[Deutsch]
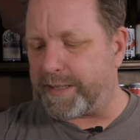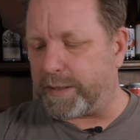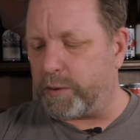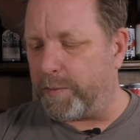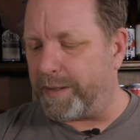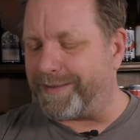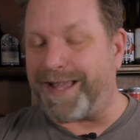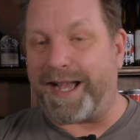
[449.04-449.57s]
Ich sage
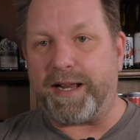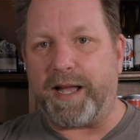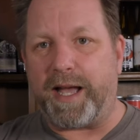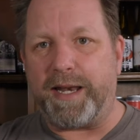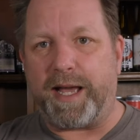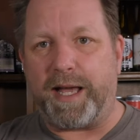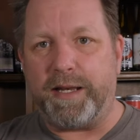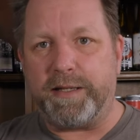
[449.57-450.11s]
nochmal Danke
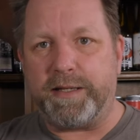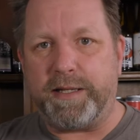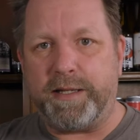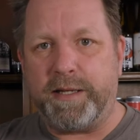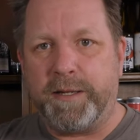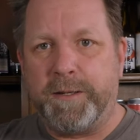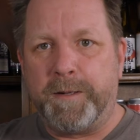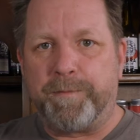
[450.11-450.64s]
an alle,
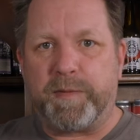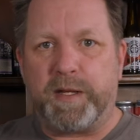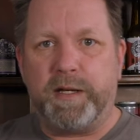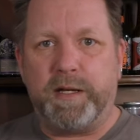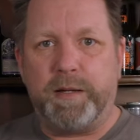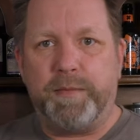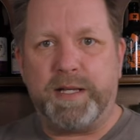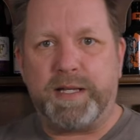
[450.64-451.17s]
die
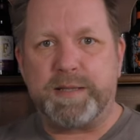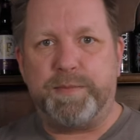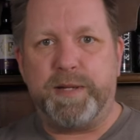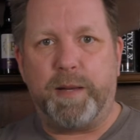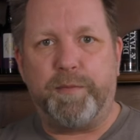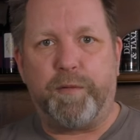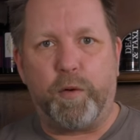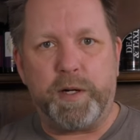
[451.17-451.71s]
äh, mir das
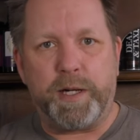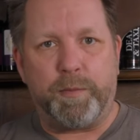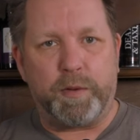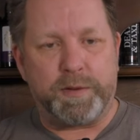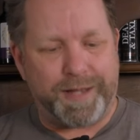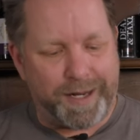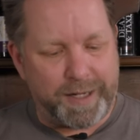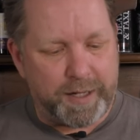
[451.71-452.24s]
Bier empfohlen haben
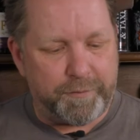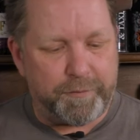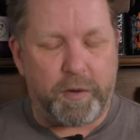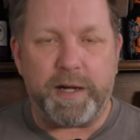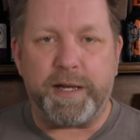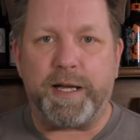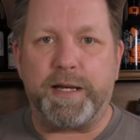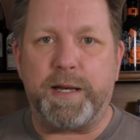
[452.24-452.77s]
und danke
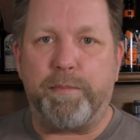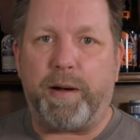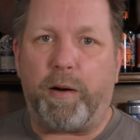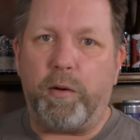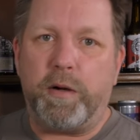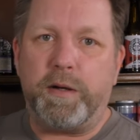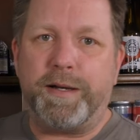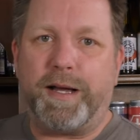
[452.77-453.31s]
vor allen Dingen an den
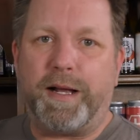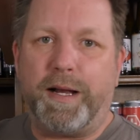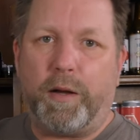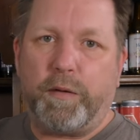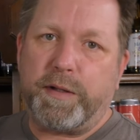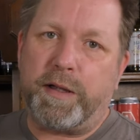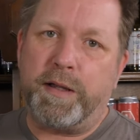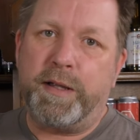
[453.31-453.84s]
Paul nach
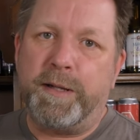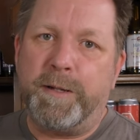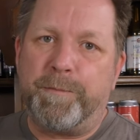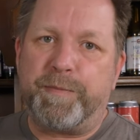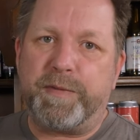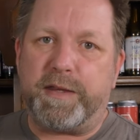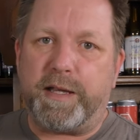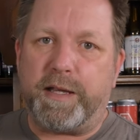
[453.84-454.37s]
Lauter,
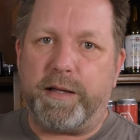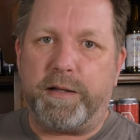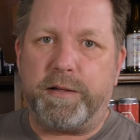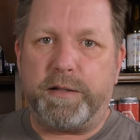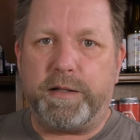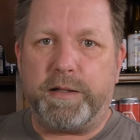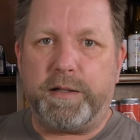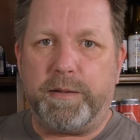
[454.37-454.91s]

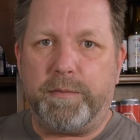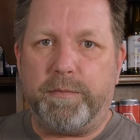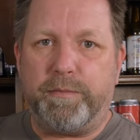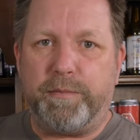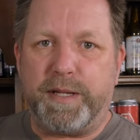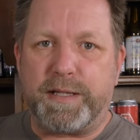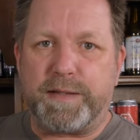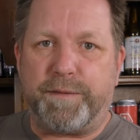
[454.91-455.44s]
der äh,
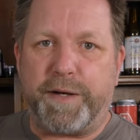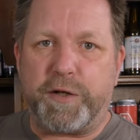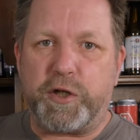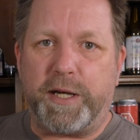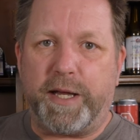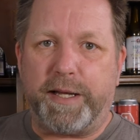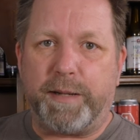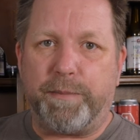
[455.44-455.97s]
mir das
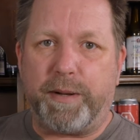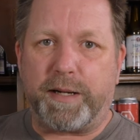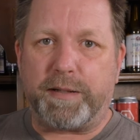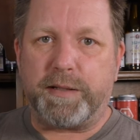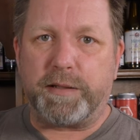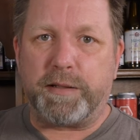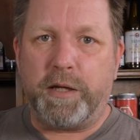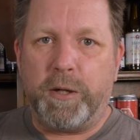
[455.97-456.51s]
Fläschchen
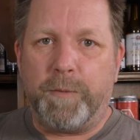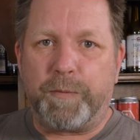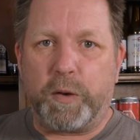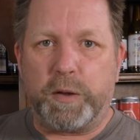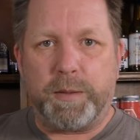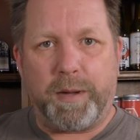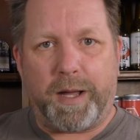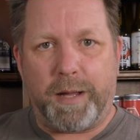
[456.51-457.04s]
eingepackt hat
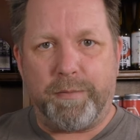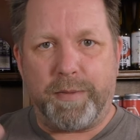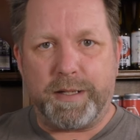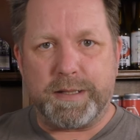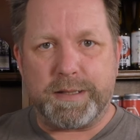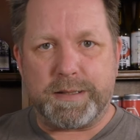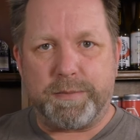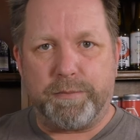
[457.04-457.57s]
und im Rahmen
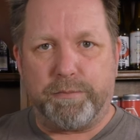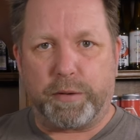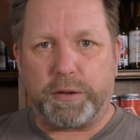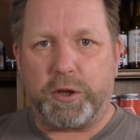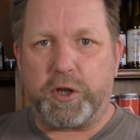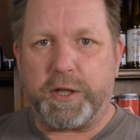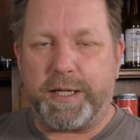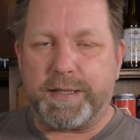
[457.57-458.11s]
eines
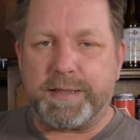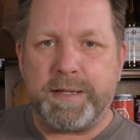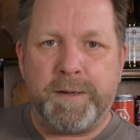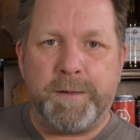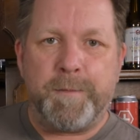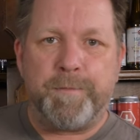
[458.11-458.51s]
Bottle Shares